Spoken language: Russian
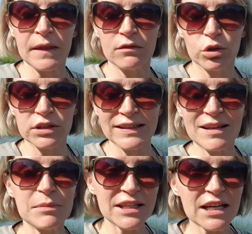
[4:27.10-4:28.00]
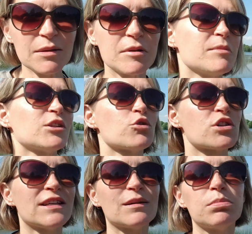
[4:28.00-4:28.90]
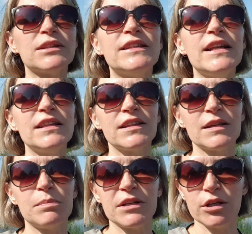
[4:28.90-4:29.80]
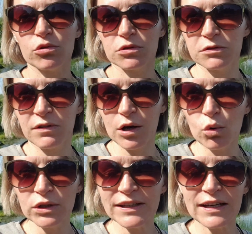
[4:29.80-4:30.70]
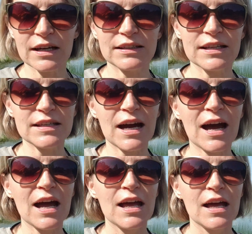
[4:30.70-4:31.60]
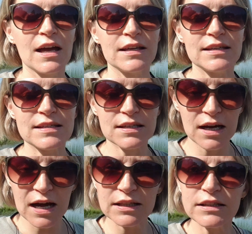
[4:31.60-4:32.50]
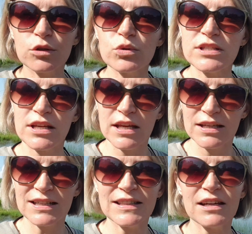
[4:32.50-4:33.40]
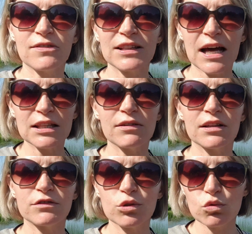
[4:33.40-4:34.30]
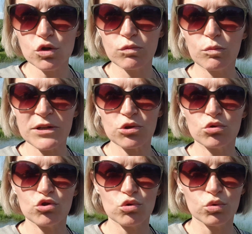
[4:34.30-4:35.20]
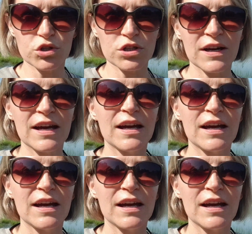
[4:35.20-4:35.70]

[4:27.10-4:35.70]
Вот. Для меня, например, тоже это был длинный период в два года, когда я искала друзей, когда я вкладывала в дружбу по чуть-чуть,